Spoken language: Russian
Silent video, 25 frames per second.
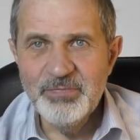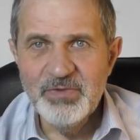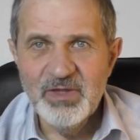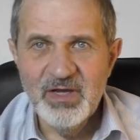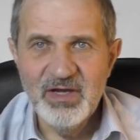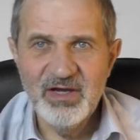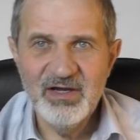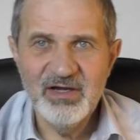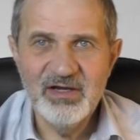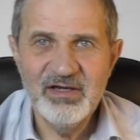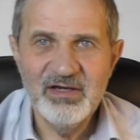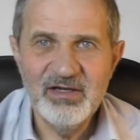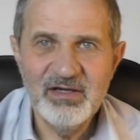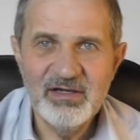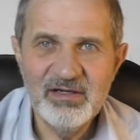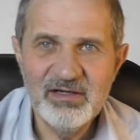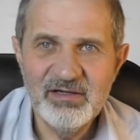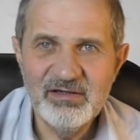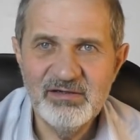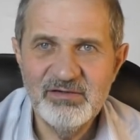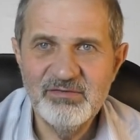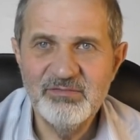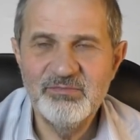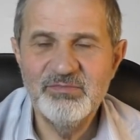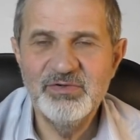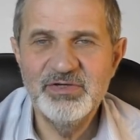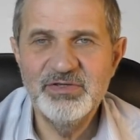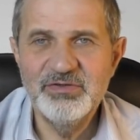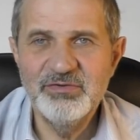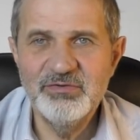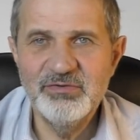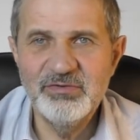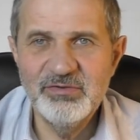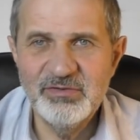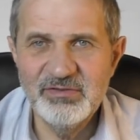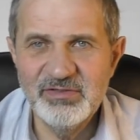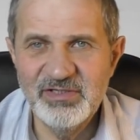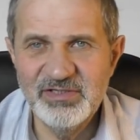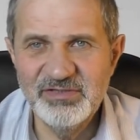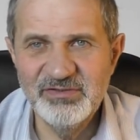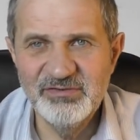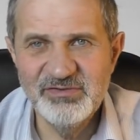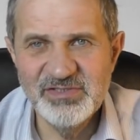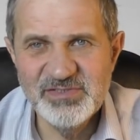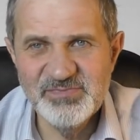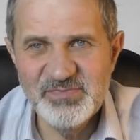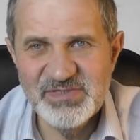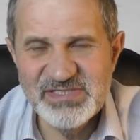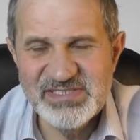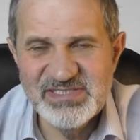А мое одно
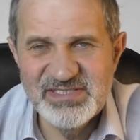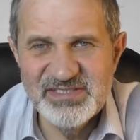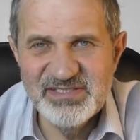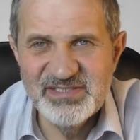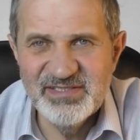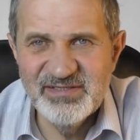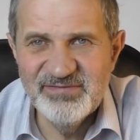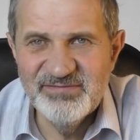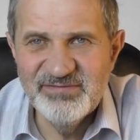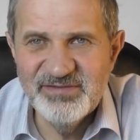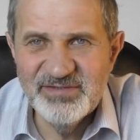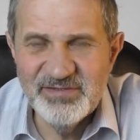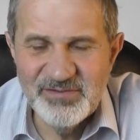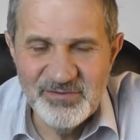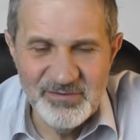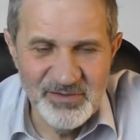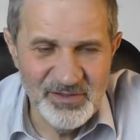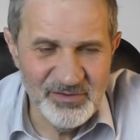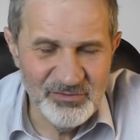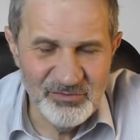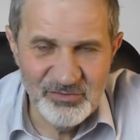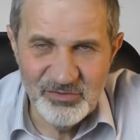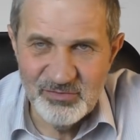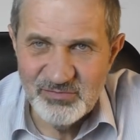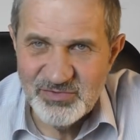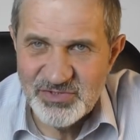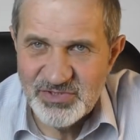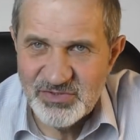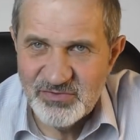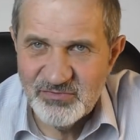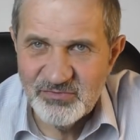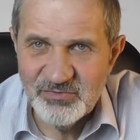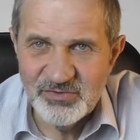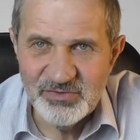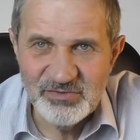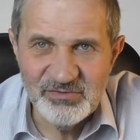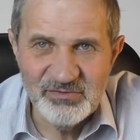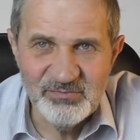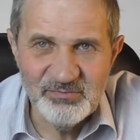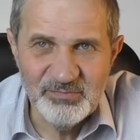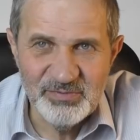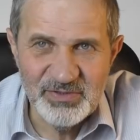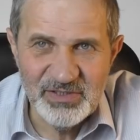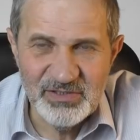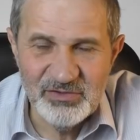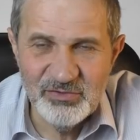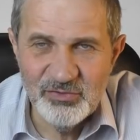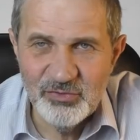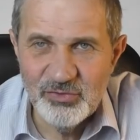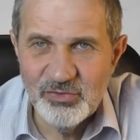из последних видео о том, что вот
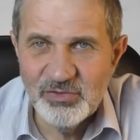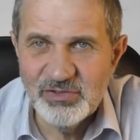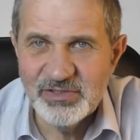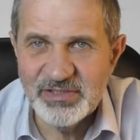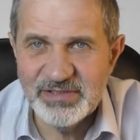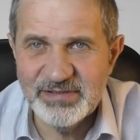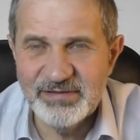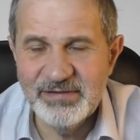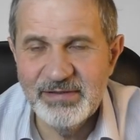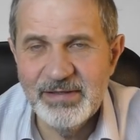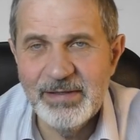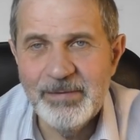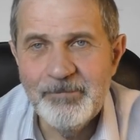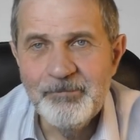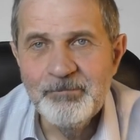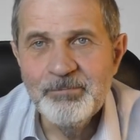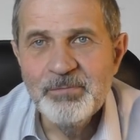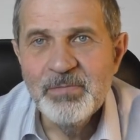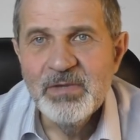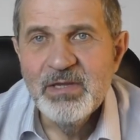про доллар, да,